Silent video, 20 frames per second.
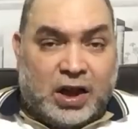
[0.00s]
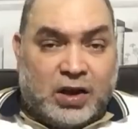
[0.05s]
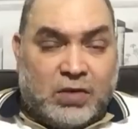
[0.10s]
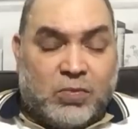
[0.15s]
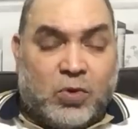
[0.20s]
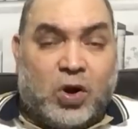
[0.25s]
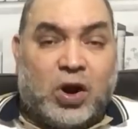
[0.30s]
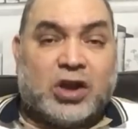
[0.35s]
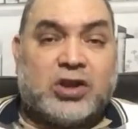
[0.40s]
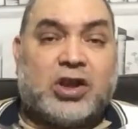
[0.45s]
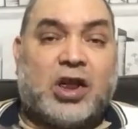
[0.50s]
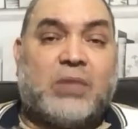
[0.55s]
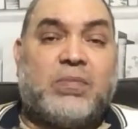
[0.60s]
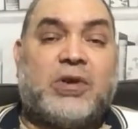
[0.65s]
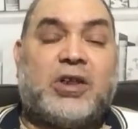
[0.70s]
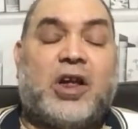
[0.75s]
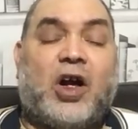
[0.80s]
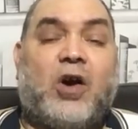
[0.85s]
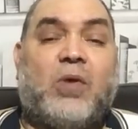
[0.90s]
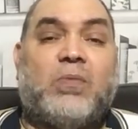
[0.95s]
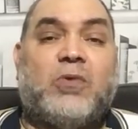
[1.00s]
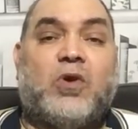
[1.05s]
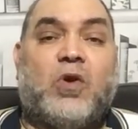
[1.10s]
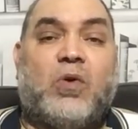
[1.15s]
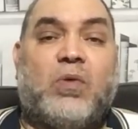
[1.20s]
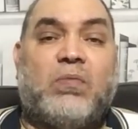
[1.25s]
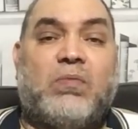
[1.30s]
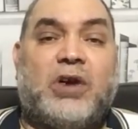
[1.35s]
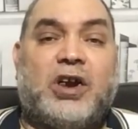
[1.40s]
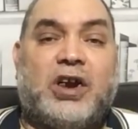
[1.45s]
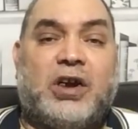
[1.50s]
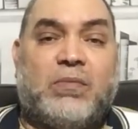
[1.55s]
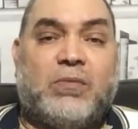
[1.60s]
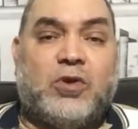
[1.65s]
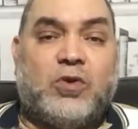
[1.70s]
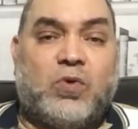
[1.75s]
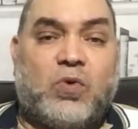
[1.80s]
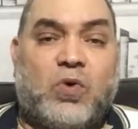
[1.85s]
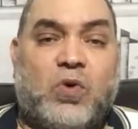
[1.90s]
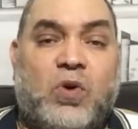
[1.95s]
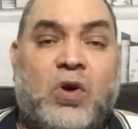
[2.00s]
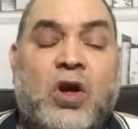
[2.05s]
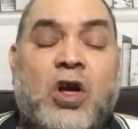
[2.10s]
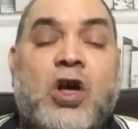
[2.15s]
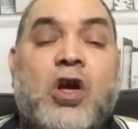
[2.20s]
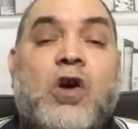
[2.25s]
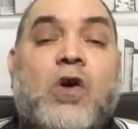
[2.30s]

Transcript: المخطط بتاعهم ان هم يعملوه